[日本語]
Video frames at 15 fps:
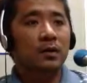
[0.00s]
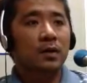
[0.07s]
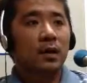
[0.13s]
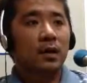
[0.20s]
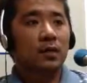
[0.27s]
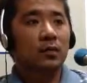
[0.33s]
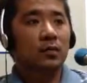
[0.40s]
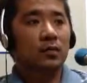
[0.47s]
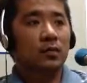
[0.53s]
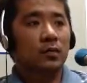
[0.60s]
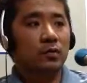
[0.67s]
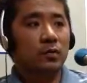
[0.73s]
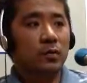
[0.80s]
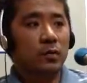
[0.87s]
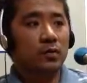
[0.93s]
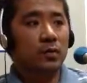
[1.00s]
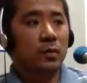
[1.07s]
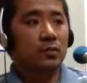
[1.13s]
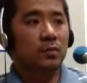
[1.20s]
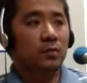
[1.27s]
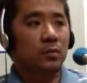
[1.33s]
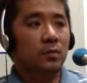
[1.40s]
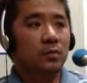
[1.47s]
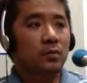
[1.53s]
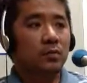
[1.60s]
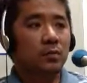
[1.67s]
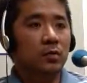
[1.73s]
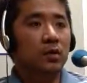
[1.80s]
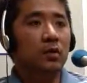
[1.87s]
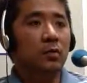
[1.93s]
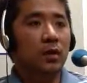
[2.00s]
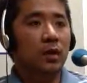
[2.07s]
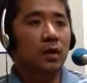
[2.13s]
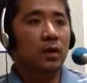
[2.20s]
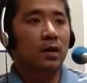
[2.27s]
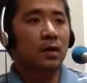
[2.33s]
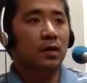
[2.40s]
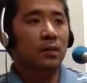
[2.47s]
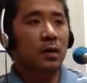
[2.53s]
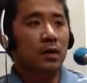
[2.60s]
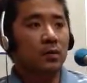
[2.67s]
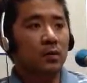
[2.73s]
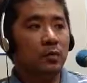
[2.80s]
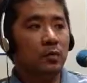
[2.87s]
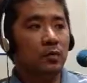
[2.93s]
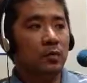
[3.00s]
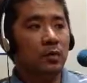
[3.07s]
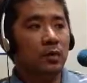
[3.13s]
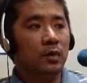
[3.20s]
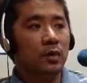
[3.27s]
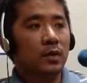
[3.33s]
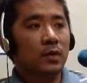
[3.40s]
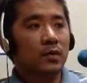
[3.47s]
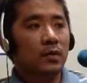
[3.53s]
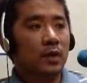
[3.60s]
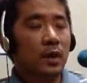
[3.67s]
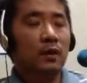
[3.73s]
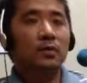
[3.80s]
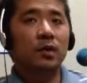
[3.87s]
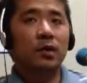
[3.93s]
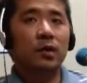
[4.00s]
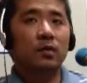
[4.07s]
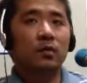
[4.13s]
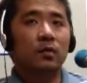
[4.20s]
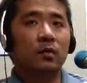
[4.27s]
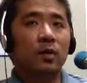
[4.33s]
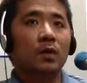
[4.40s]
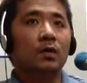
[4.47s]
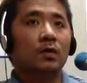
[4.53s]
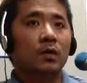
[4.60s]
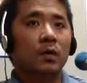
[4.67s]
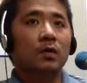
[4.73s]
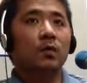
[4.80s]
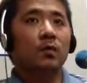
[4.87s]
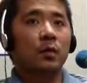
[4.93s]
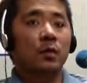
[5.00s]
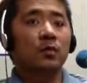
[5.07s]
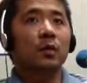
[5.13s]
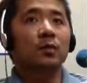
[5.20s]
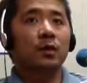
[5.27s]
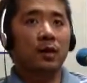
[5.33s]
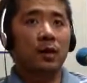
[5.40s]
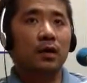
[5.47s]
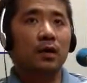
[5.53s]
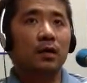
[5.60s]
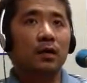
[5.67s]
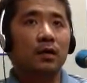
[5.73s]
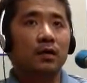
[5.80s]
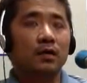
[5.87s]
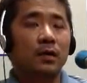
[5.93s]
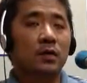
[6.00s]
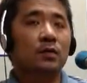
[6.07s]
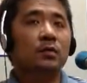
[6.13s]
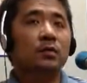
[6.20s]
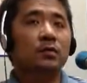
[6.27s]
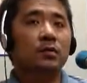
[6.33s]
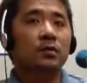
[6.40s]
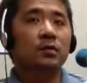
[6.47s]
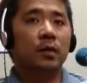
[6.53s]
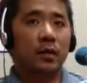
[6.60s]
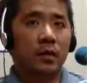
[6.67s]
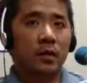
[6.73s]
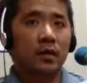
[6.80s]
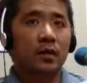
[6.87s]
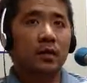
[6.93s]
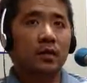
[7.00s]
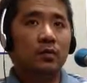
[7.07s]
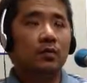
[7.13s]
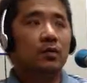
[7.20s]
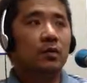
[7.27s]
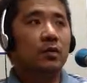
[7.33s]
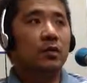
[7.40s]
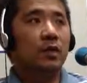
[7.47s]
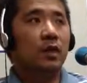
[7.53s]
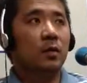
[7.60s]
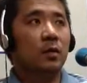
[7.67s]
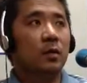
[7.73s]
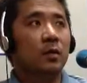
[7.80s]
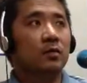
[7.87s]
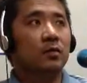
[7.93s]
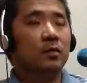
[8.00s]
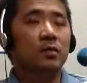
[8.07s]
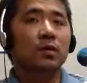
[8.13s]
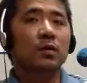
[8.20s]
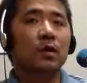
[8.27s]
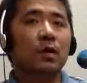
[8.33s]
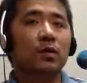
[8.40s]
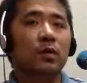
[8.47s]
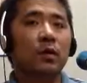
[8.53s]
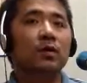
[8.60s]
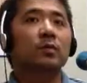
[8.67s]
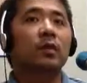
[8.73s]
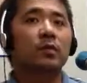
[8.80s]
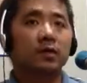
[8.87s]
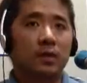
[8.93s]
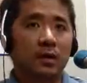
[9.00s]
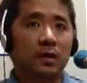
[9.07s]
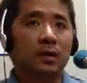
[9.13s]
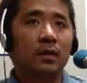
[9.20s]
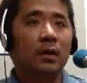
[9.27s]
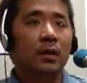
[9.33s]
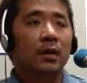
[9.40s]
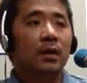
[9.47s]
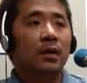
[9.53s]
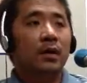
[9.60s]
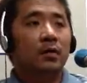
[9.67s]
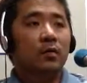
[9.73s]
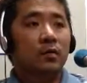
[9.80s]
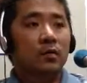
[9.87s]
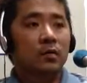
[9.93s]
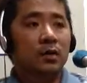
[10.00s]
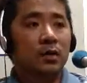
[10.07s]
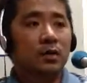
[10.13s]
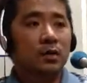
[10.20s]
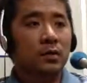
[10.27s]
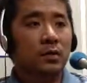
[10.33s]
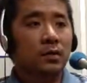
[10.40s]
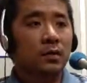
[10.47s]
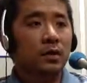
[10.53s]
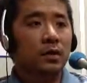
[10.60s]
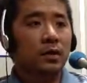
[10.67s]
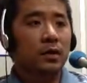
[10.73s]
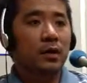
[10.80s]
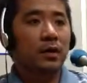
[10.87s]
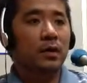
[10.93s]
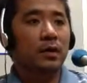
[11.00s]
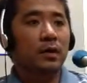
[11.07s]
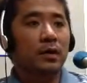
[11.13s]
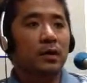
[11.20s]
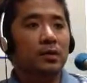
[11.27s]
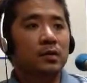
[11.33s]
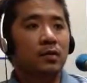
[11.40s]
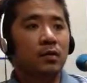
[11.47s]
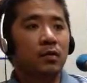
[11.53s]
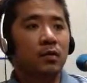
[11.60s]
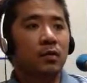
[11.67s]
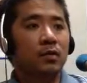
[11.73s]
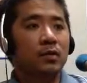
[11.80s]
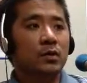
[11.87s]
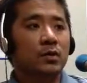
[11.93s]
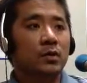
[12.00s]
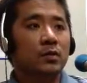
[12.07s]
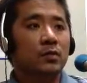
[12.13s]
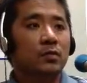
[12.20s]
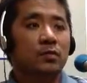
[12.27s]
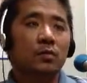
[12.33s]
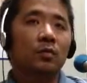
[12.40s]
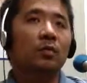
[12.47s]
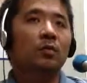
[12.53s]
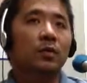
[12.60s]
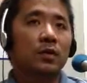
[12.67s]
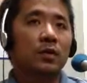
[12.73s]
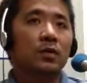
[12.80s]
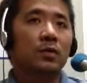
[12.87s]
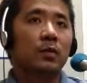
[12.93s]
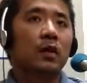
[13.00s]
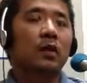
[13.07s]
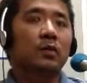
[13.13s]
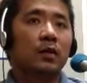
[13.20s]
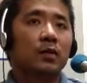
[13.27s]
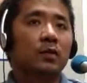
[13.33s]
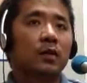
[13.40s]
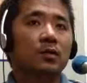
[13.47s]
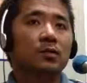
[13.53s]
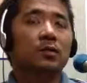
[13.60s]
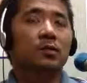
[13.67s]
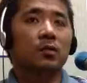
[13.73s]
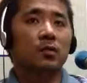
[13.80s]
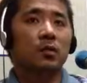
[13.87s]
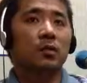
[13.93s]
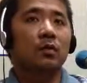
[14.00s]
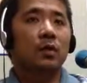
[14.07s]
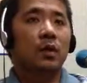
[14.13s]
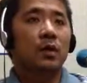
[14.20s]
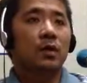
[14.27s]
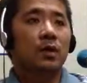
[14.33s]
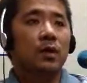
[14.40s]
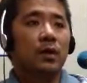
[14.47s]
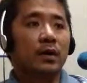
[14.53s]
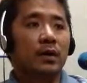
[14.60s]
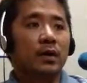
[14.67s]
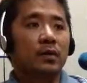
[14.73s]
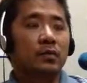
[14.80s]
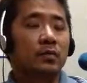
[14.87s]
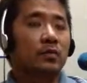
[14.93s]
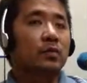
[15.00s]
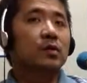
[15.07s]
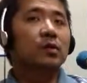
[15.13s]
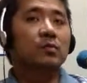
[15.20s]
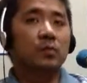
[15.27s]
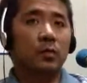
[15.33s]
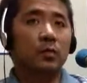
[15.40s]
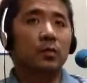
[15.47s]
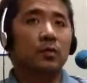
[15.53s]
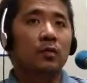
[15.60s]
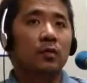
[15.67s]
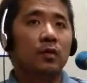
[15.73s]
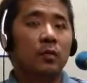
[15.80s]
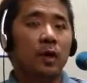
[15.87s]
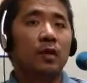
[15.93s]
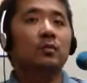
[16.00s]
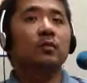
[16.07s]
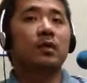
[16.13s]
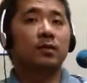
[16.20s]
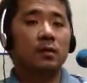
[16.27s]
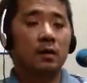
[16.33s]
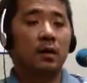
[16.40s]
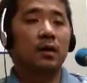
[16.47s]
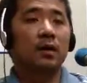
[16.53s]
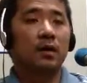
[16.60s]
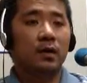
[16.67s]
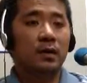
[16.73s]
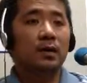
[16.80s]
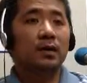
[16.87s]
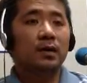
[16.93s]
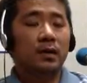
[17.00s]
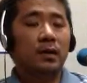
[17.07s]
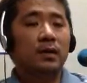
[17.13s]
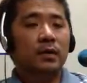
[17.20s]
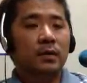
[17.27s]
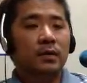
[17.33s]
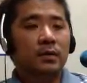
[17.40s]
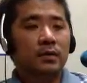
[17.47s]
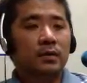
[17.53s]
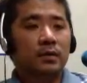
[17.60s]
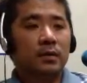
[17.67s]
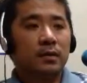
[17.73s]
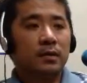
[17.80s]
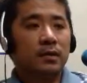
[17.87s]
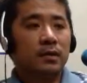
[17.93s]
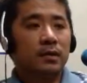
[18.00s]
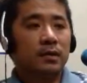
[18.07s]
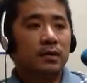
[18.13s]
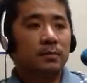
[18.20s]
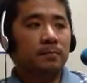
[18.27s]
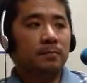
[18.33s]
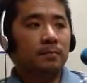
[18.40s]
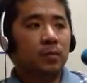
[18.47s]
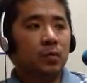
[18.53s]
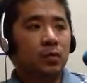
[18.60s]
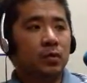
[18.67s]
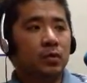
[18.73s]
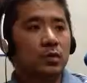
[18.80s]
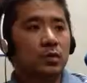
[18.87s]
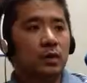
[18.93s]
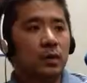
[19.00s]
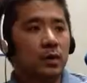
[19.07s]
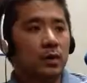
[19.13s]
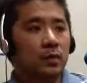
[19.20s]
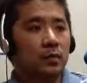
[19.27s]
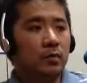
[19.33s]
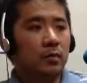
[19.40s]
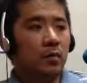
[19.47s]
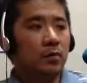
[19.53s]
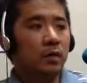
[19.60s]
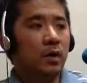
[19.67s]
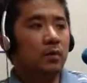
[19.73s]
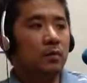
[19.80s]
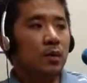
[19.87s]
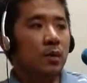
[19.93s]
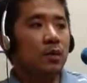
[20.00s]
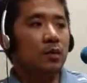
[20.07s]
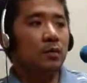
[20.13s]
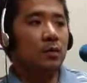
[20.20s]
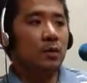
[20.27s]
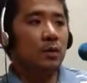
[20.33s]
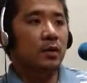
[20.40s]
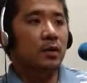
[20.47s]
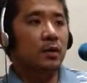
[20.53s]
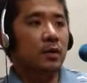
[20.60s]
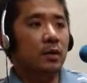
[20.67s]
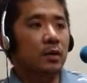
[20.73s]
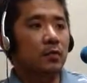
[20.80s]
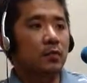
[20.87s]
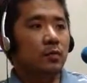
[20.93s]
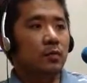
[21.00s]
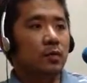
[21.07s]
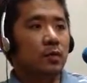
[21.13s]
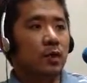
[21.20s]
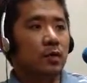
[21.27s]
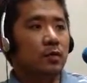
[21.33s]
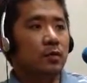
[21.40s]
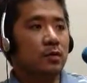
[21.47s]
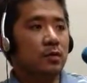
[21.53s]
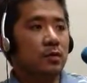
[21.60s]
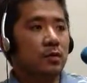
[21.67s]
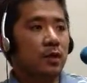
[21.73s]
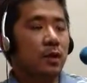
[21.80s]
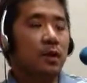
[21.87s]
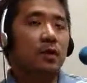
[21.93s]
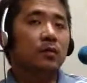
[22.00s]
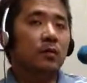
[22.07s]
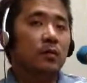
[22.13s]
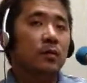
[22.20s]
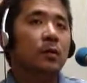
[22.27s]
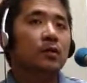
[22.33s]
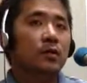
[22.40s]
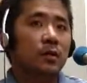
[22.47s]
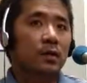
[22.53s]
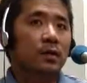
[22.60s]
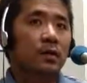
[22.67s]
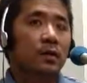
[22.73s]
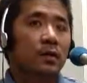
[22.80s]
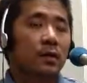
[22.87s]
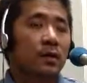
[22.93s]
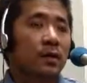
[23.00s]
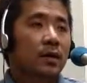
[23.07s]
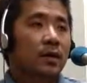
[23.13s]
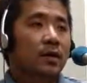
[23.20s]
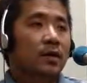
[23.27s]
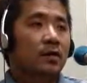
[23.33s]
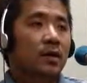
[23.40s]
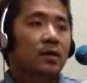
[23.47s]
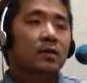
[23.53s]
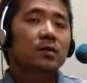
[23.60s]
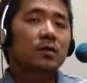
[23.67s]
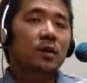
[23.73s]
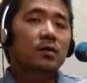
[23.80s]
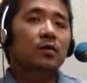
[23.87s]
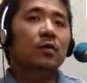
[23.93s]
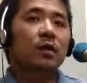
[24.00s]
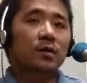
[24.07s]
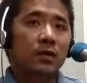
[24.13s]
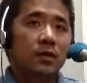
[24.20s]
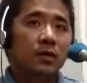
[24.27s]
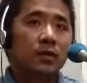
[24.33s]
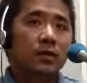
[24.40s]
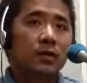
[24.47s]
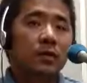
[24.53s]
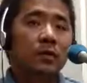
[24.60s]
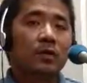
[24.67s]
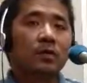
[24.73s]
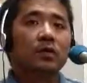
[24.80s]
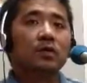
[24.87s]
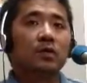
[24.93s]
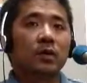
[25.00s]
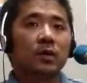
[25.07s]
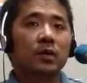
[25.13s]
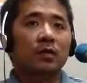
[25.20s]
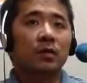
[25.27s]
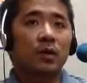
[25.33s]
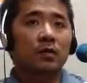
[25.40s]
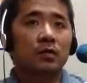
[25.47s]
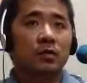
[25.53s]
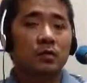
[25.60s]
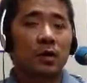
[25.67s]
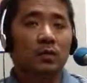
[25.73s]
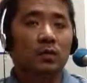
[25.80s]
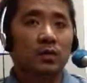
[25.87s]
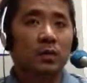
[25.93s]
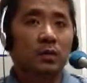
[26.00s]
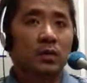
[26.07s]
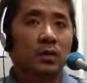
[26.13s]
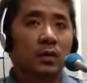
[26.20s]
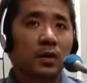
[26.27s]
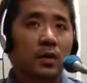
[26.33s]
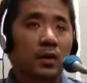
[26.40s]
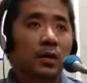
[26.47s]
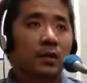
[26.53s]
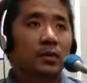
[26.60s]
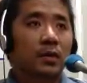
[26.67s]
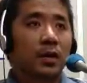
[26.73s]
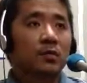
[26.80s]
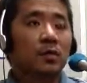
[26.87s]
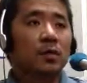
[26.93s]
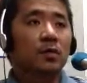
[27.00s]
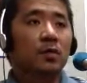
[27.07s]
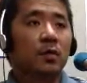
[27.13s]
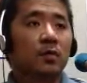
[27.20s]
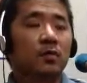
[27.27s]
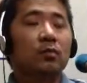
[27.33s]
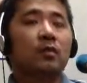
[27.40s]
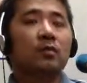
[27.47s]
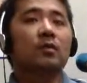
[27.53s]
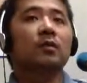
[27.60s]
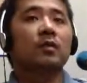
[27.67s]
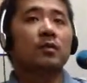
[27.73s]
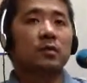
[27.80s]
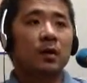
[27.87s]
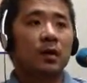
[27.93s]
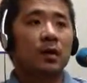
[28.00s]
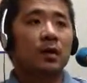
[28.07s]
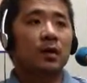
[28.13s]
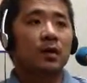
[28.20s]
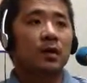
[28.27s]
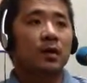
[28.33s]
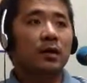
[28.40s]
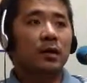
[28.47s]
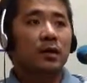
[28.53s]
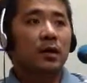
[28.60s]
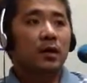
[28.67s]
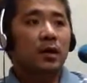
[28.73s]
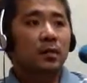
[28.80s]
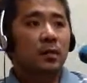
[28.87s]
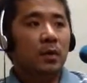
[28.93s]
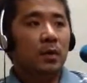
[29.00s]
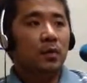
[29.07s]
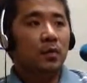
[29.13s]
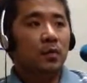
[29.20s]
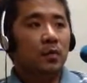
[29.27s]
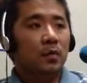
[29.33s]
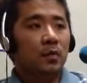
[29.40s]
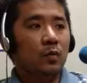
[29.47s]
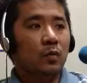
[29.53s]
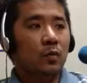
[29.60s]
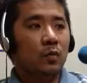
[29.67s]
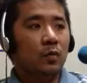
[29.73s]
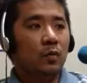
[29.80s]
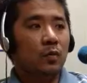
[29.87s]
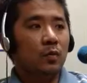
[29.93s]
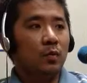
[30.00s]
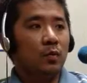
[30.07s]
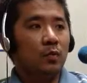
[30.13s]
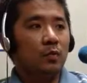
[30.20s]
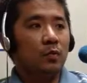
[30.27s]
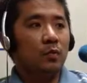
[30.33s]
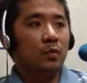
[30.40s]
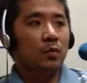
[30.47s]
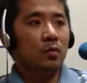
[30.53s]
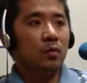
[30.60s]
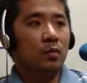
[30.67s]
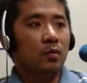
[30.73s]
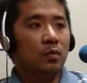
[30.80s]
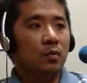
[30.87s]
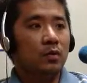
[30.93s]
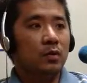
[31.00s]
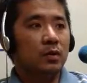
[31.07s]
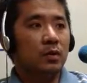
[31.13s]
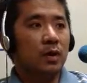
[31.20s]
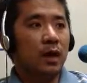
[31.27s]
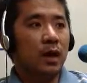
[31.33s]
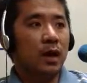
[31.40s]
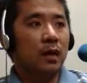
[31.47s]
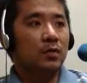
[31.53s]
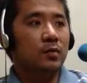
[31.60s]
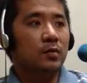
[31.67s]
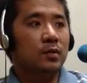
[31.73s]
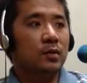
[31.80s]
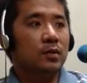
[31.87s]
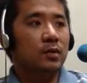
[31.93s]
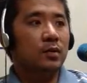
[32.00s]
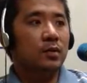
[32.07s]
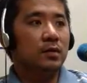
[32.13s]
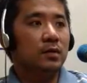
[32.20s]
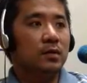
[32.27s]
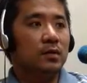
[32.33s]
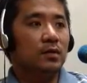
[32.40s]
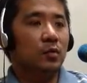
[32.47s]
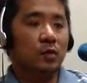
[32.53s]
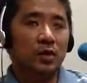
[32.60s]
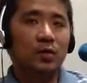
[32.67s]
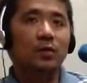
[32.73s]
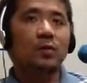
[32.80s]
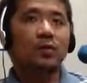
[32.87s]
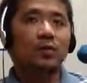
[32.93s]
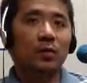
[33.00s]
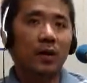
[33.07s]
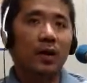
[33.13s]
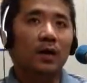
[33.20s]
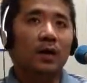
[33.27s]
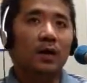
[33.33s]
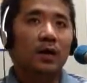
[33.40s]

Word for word: あのスポーツクラブの取り組みとしては、うん、まあ、あの2回ぐらいあの終わ終わりましたが、はい、着衣水泳服を着たままの水泳なんかをやりまして、はい、子どもたちに、えー、事故の防止っていうところをね呼びかけたりなんていうことを、うんえー、するシーズンでも今あるんですが、はいうん、でどうし、えー、国内の中でもねあのな年間通しまして、はい、1,000人近い人がね水辺の事故で毎年毎年亡くなってはおるはい、おるんですが、うん、まああのここのところ特に暑い年っていうのは、